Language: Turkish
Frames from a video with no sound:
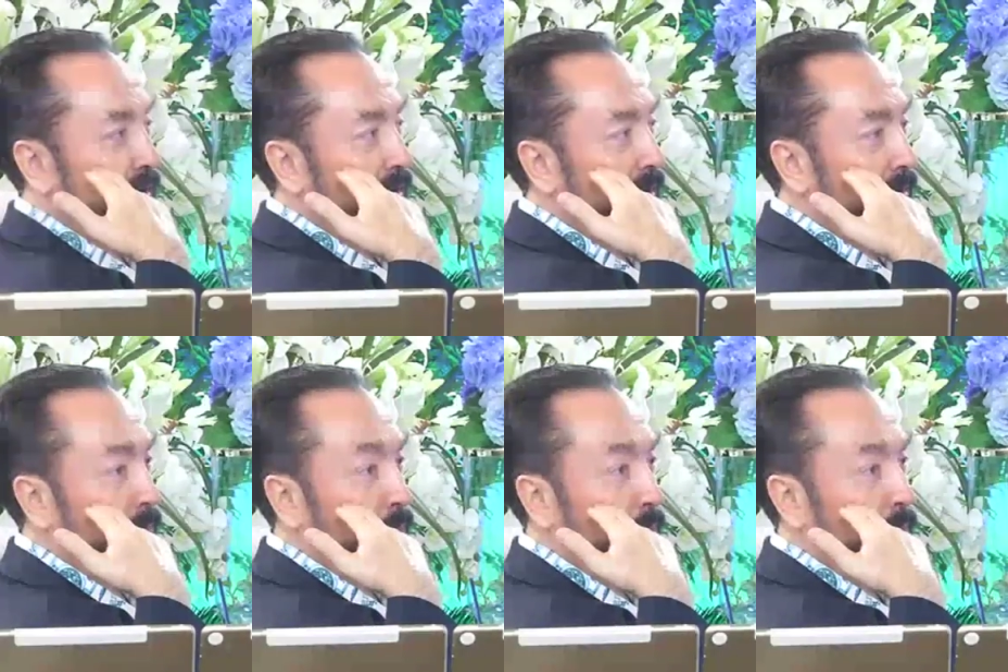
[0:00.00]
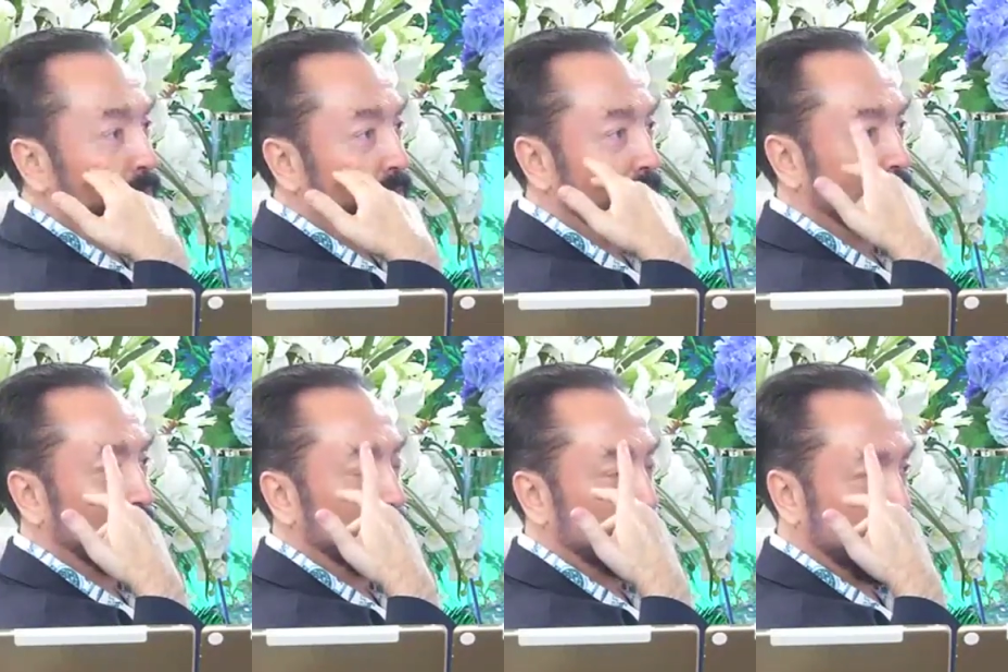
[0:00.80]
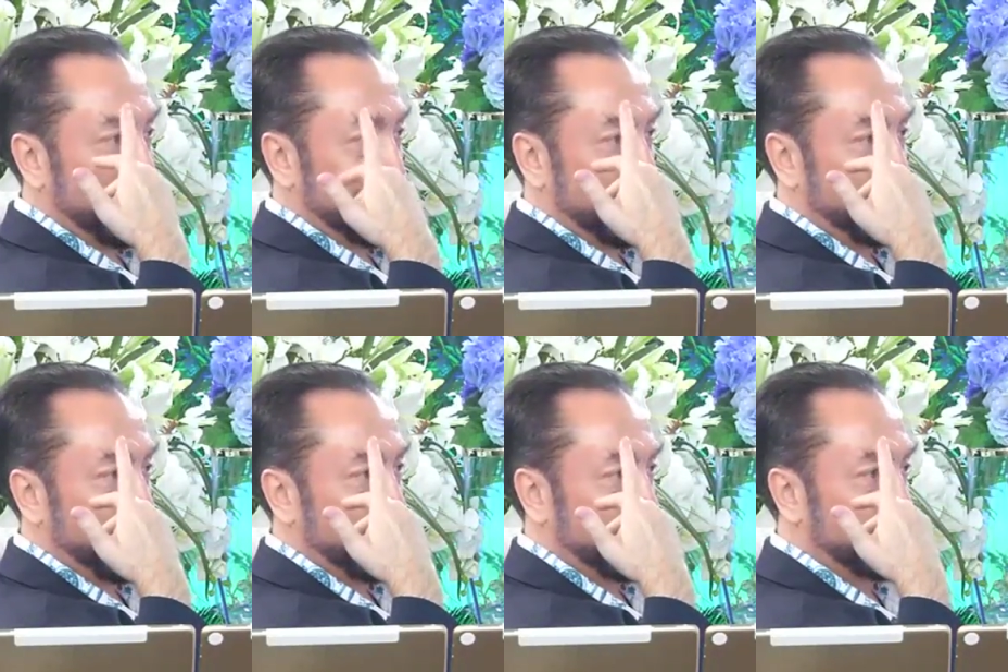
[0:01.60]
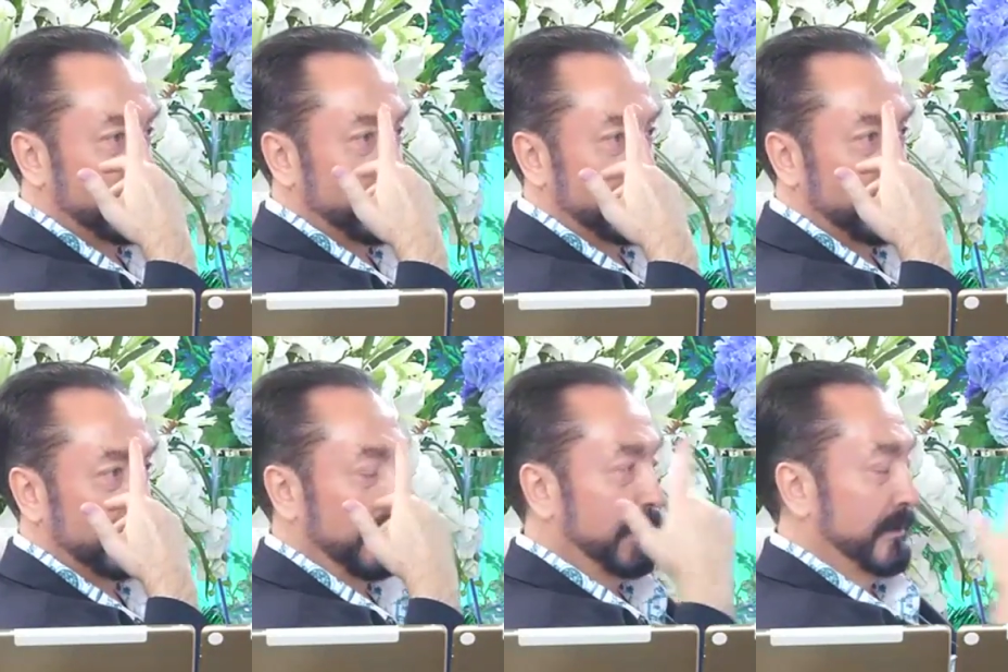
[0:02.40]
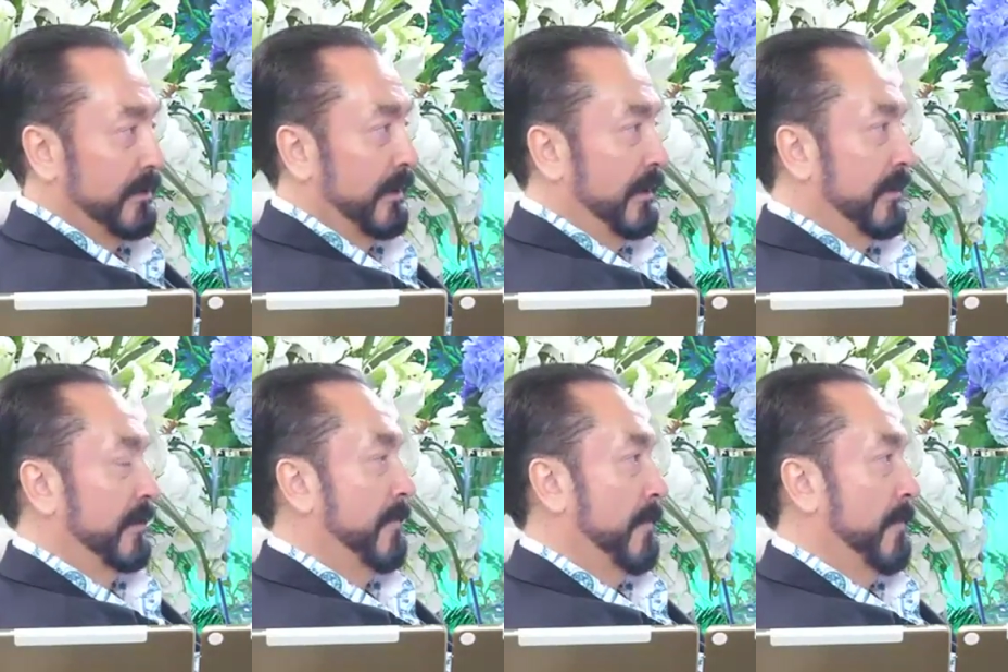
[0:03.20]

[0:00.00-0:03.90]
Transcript: şeytanda bir homoseksüel karakter vardır. Bu çok dikkat çeker.